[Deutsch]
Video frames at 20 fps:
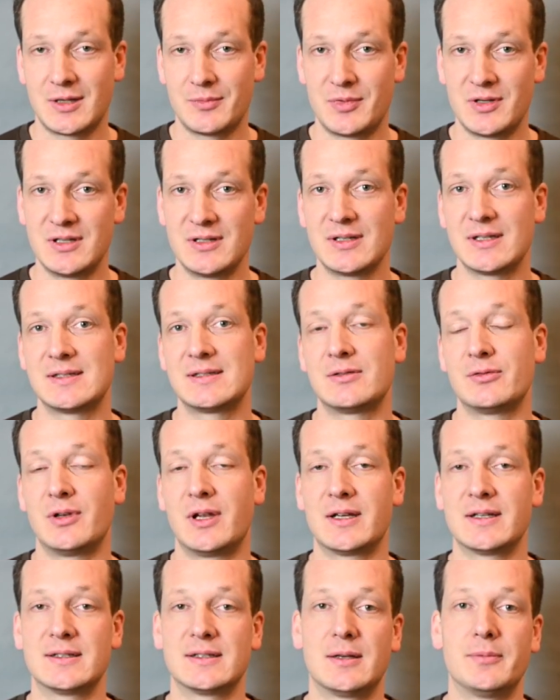Da bin ich jetzt so
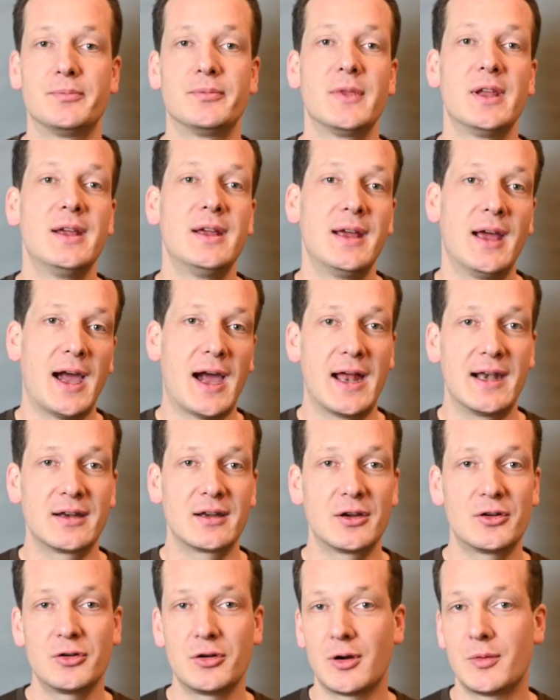langsam
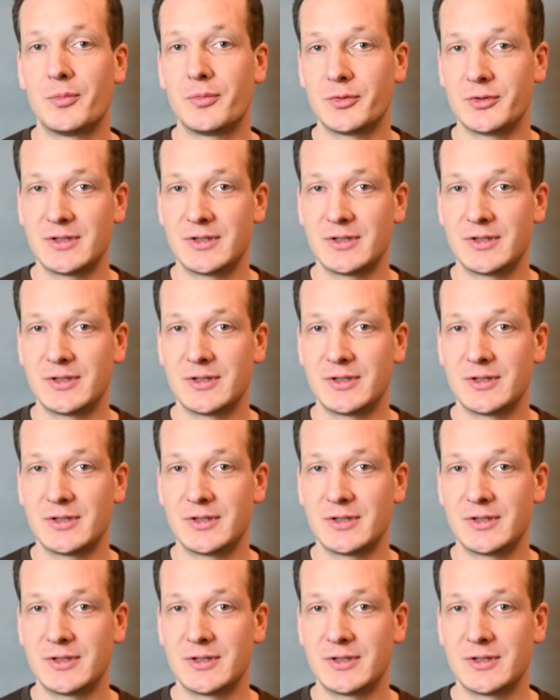angekommen